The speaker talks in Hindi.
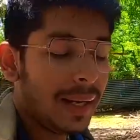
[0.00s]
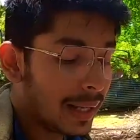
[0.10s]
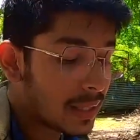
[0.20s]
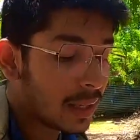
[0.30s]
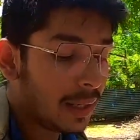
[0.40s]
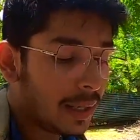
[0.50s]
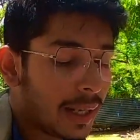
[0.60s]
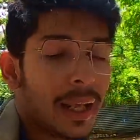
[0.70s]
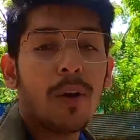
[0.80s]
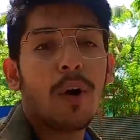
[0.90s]
भाई लंच करने
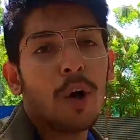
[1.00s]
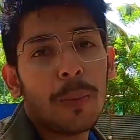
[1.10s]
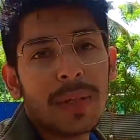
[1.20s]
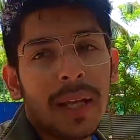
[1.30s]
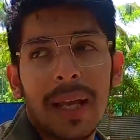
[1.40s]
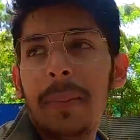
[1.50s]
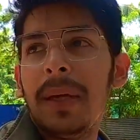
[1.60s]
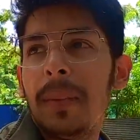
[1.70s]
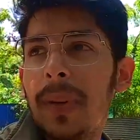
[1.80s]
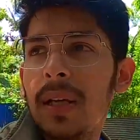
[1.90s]
के लिए एक और ऑप्शन है
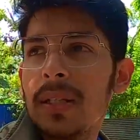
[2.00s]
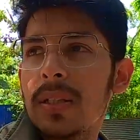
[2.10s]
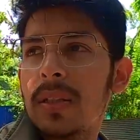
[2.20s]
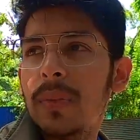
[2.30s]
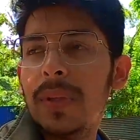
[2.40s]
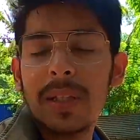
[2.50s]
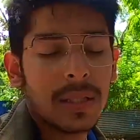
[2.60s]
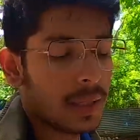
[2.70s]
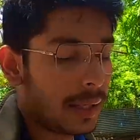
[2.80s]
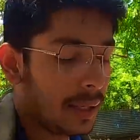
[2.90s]
मेरे पास विच
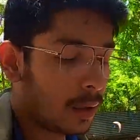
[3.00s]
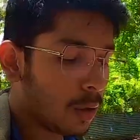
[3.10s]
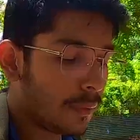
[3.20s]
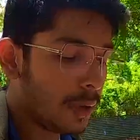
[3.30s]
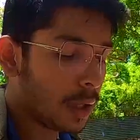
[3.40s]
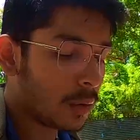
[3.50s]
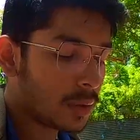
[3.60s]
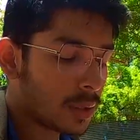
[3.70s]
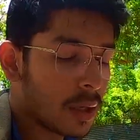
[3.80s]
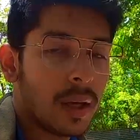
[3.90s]
इज़ इंडियन कॉफ़ी
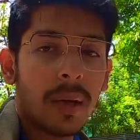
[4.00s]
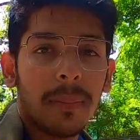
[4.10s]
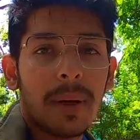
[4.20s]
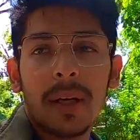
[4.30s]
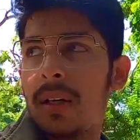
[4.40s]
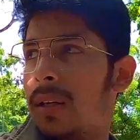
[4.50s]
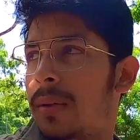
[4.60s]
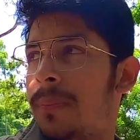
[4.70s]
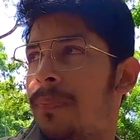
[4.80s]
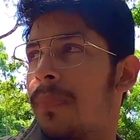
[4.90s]
हाउस बट
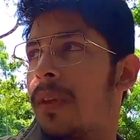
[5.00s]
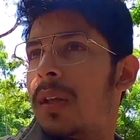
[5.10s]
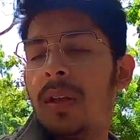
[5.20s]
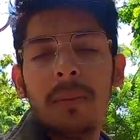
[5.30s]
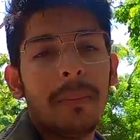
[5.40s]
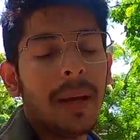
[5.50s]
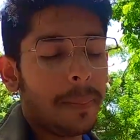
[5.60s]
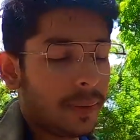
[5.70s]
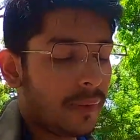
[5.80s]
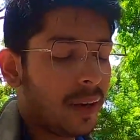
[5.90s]
मैं
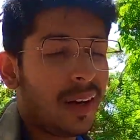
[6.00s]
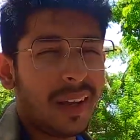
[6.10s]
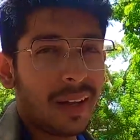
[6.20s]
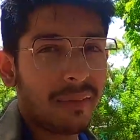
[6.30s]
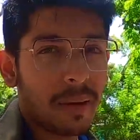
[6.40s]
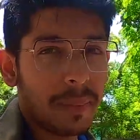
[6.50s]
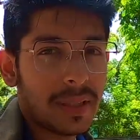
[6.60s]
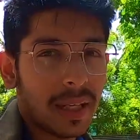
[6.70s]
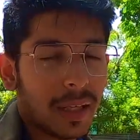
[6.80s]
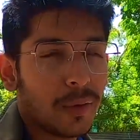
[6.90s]
प्रेफर नहीं कर रहा वहाँ पे जाना